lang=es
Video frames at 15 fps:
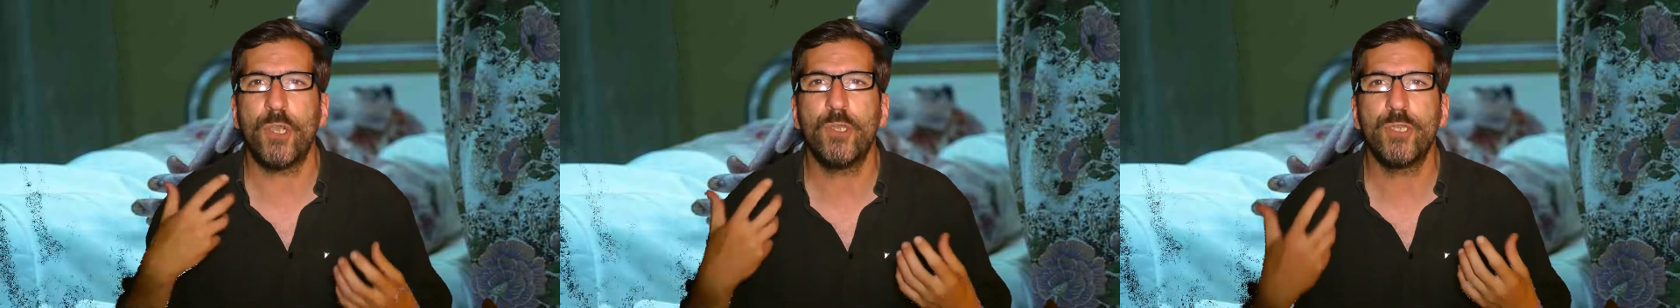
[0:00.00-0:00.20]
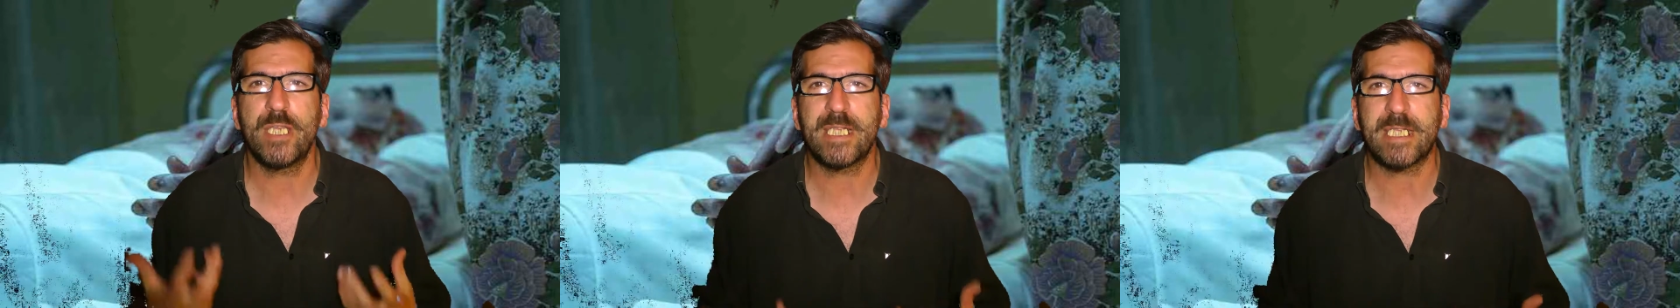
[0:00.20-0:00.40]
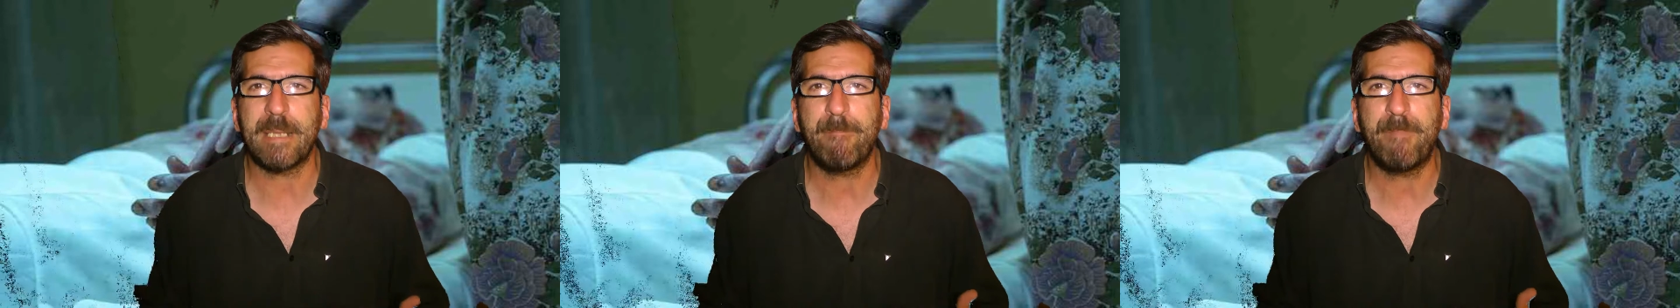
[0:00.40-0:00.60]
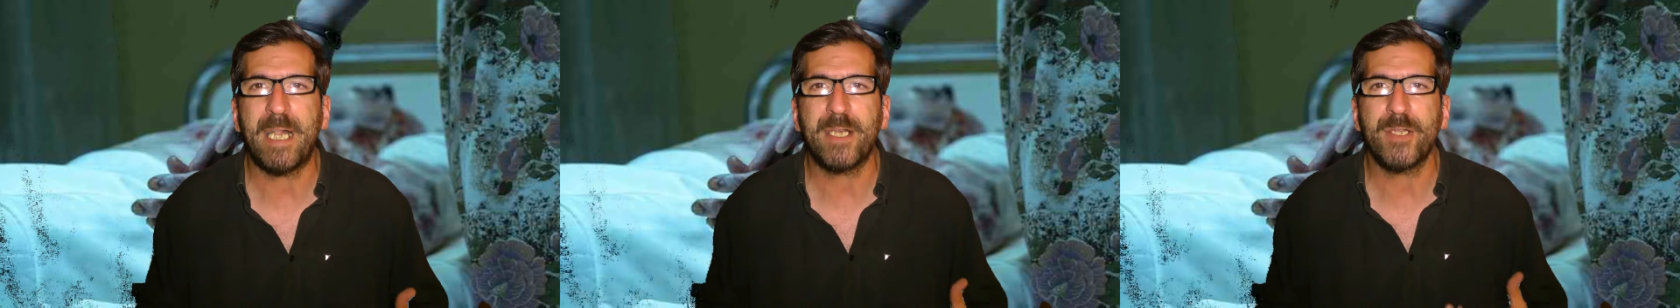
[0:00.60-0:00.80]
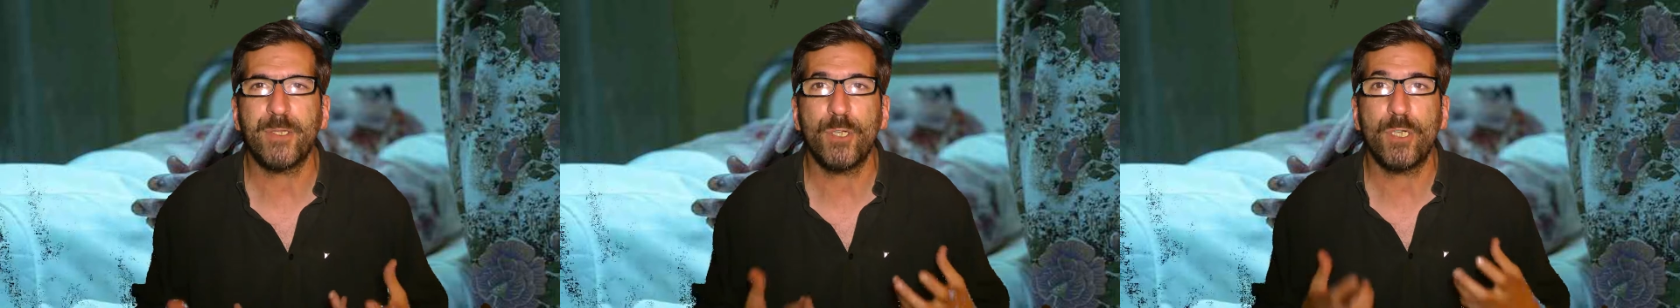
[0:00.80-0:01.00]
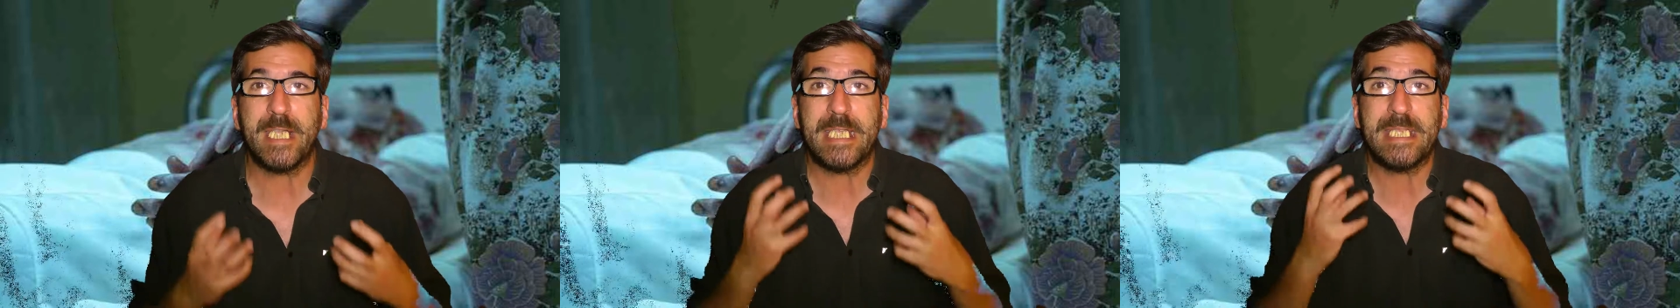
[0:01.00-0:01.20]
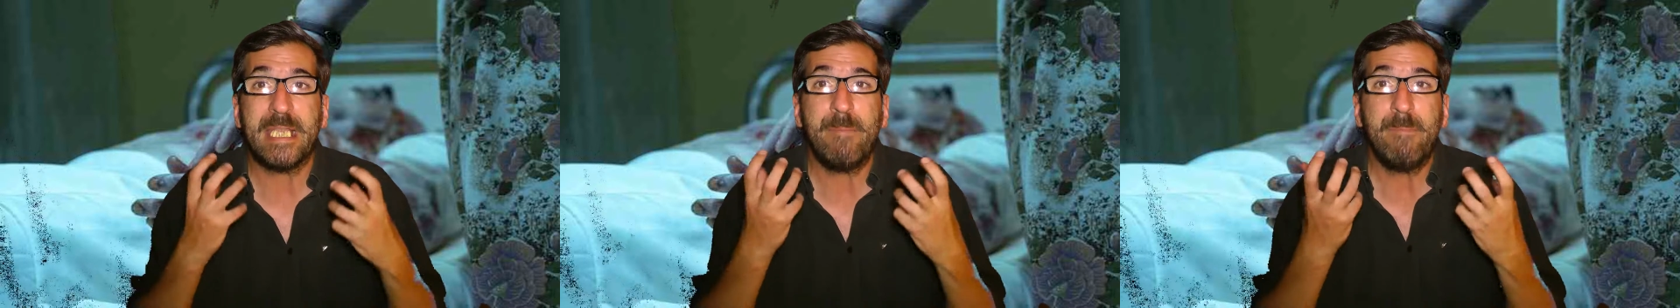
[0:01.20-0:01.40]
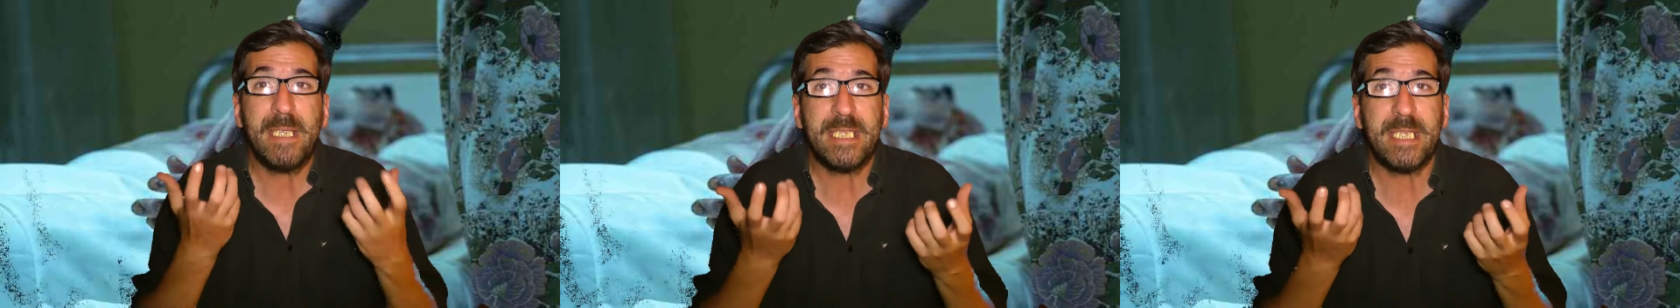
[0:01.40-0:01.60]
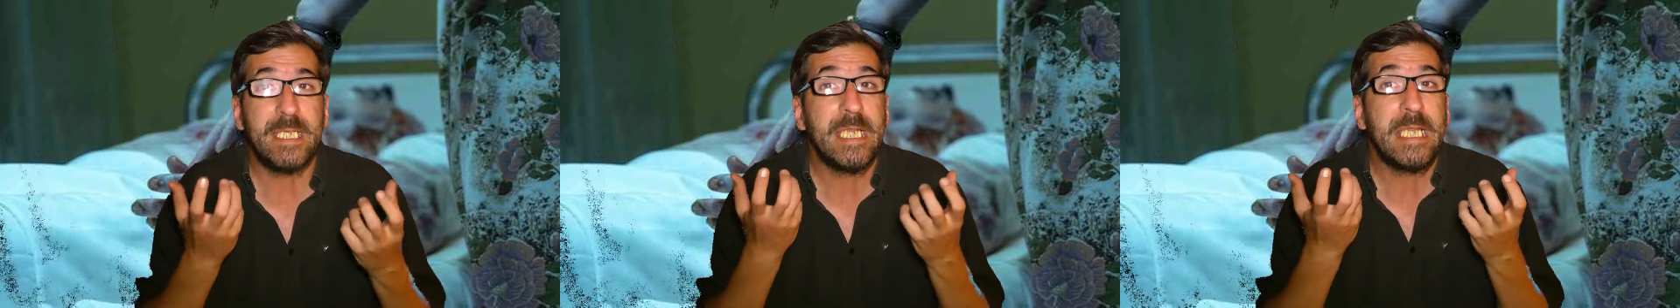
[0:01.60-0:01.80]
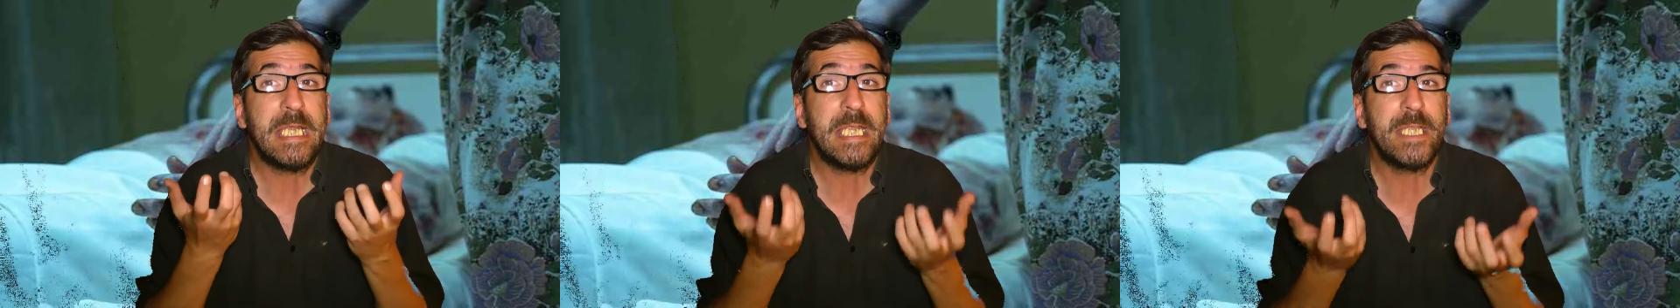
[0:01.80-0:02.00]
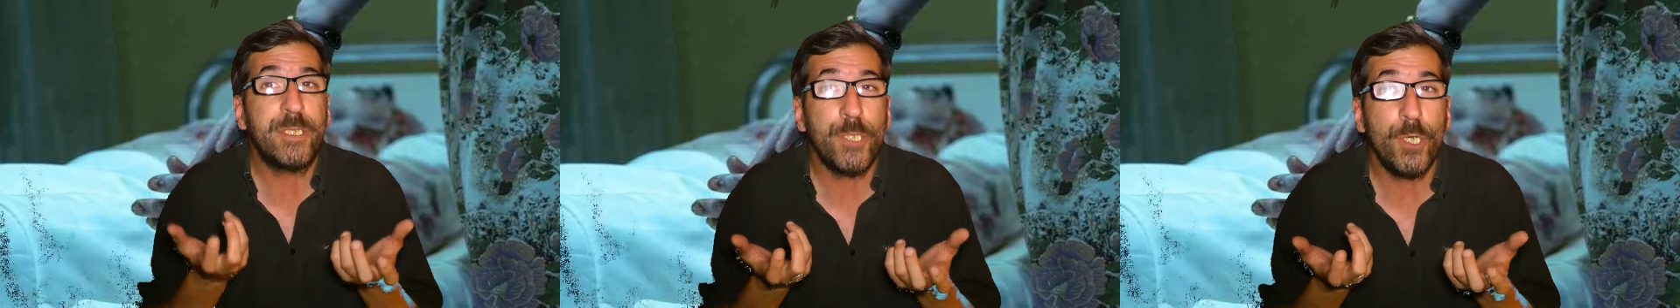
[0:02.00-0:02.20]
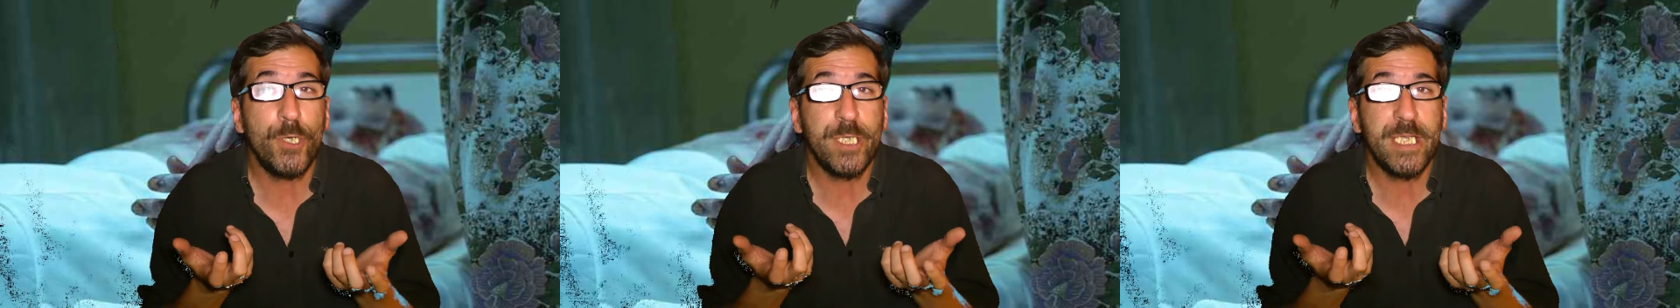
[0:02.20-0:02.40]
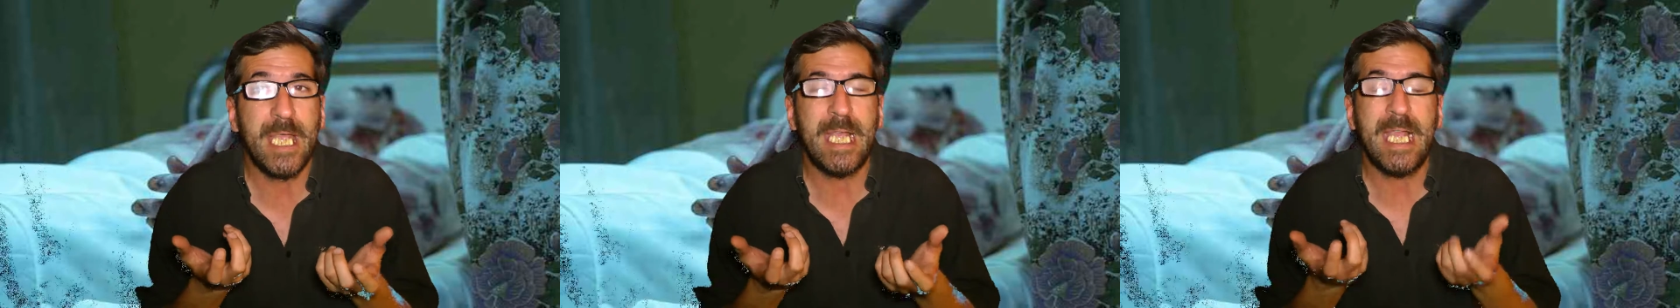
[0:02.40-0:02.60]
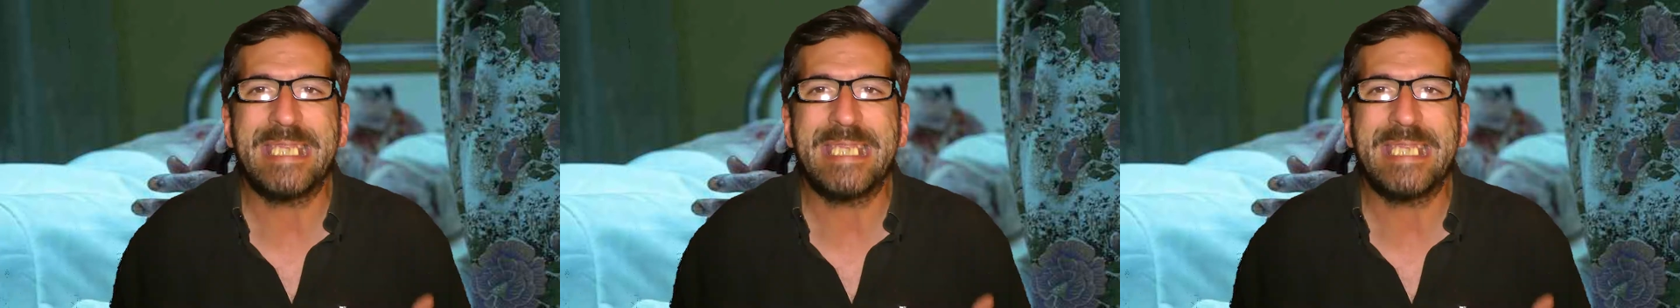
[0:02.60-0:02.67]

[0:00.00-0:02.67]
o de reparto que te meten en la historia